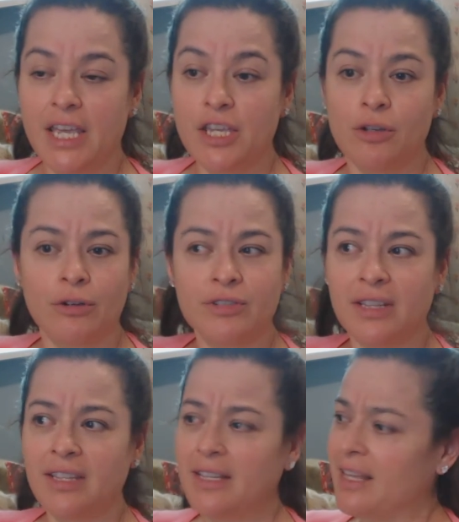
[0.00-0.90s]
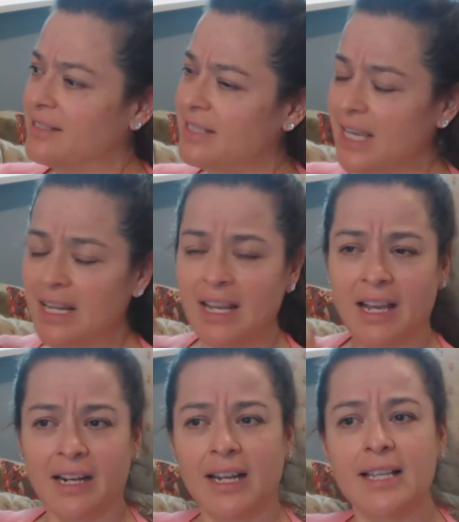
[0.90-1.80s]
Y yo no sentí nada sí le
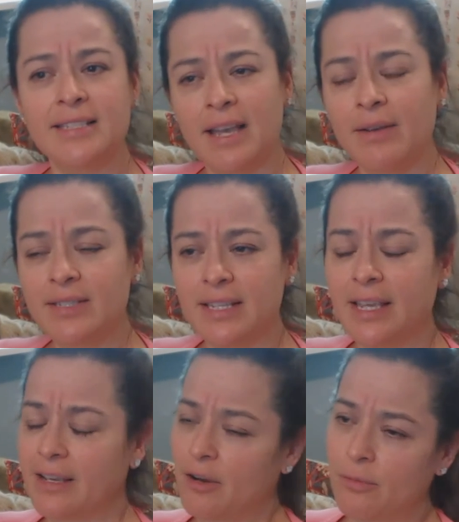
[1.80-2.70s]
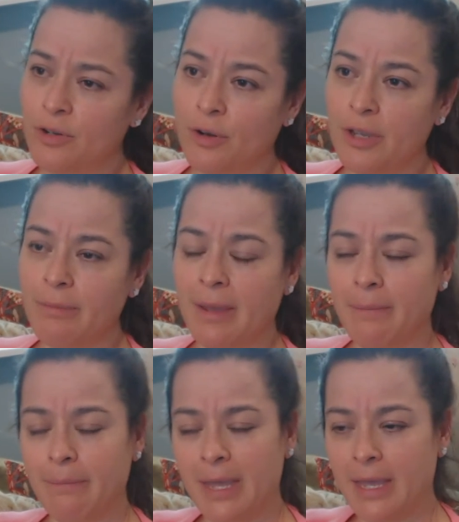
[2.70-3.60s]
agarré las llaves y ¿cómo no? Y
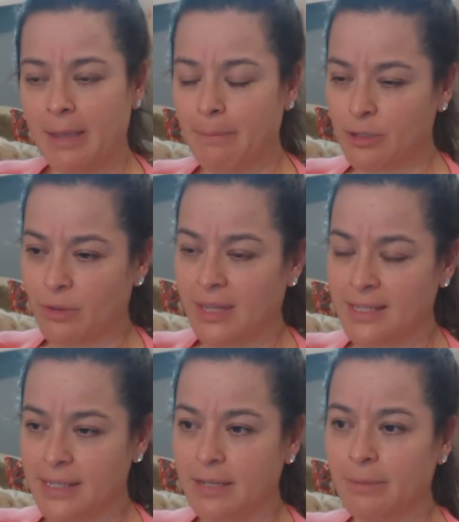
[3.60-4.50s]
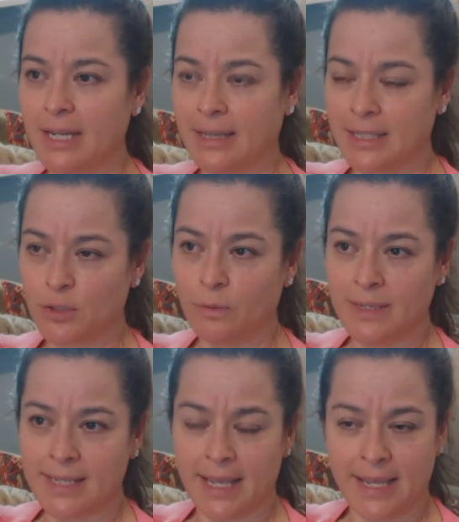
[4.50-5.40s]
me, empezó a decir, mira, te
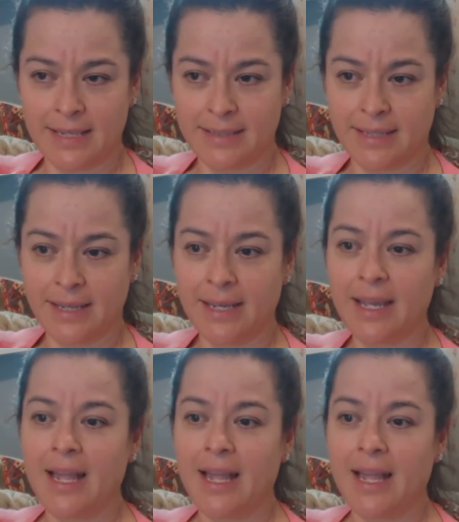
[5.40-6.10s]
subes a este,